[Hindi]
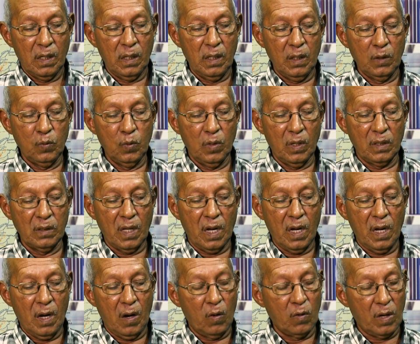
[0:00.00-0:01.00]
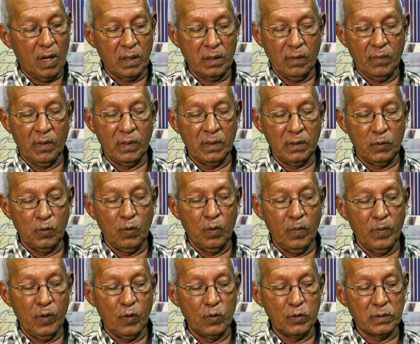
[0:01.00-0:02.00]
ईद अदा और आने वाले
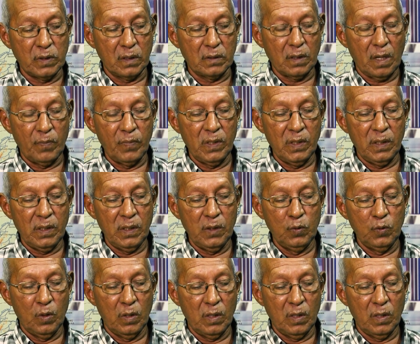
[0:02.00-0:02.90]
दिनों में हो सकता भी ईद